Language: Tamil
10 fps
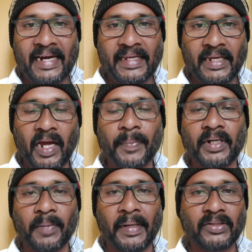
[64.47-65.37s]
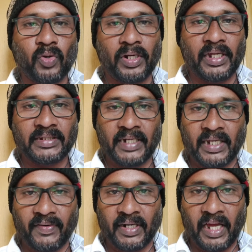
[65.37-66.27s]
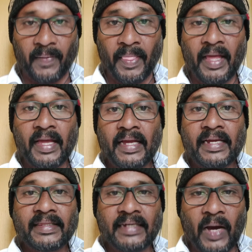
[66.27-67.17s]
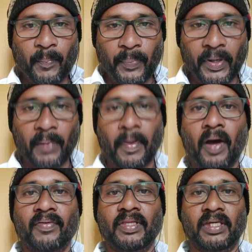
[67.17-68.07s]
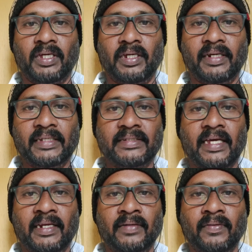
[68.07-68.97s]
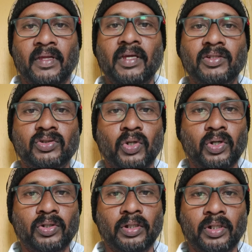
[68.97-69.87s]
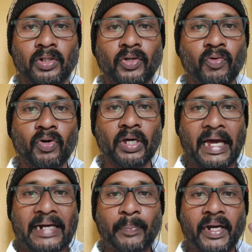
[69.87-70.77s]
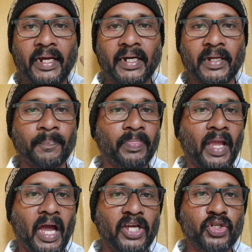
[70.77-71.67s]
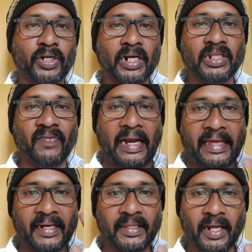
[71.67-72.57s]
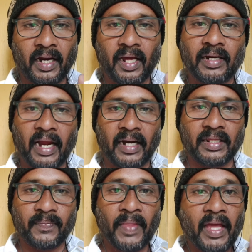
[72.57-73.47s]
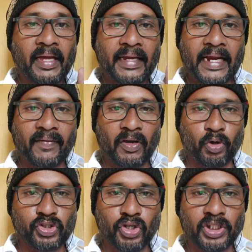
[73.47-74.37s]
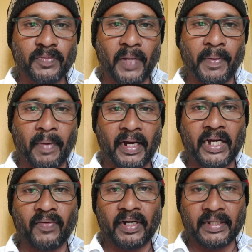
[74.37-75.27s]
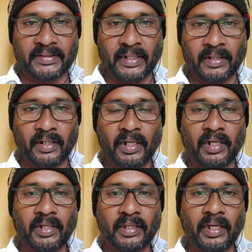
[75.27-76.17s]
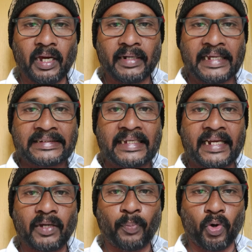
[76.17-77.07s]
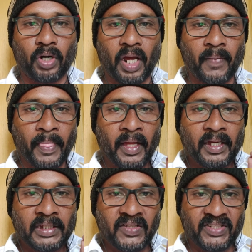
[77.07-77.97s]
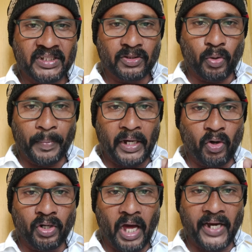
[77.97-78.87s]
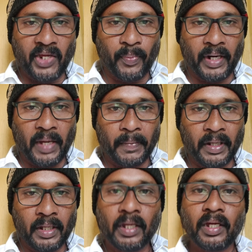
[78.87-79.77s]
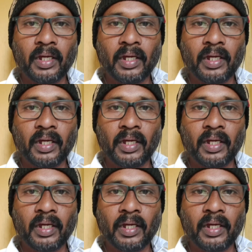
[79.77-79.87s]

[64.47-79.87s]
டானி அப்படின்ற மாதிரி சொல்லி எச்சரிக்கை விட்டுருக்காரு இதுக்கப்புறமாவது நிக்சன் ஜோ இவர் கரெக்ட் பண்ணிக்கிட்டு ஐஷுக்கிட்ட இருந்து விலகி இருந்தார்னா நல்லது ஏற்கனவே கொஞ்சம் கொஞ்சமாக இப்போ மாறிக்கிட்டு வர நிக்சன் இதை நெக்ஸ்ட் கியருக்கு போனோன்னா இந்த விஷயத்தை மேற்கொண்டு ஆர்கியூ பண்ணாமல்